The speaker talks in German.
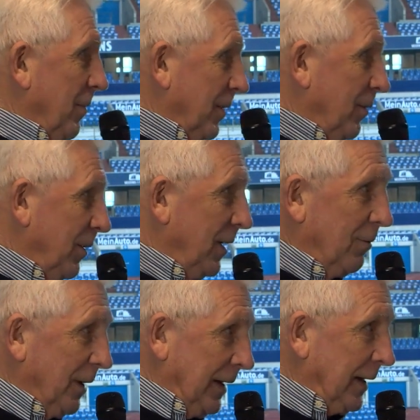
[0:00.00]
immer
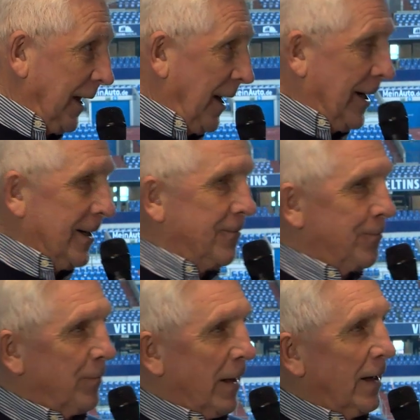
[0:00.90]
über ihn reden.
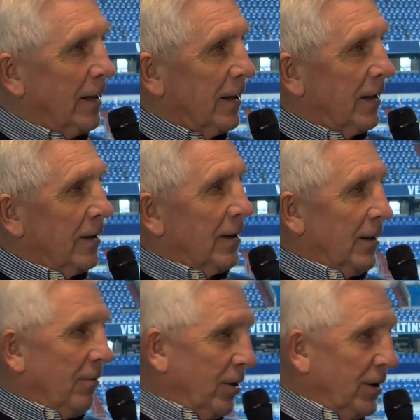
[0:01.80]

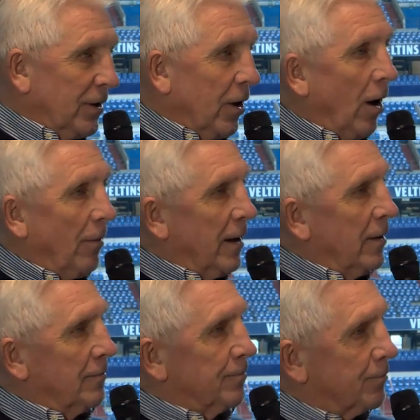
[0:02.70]
Er war nicht, aber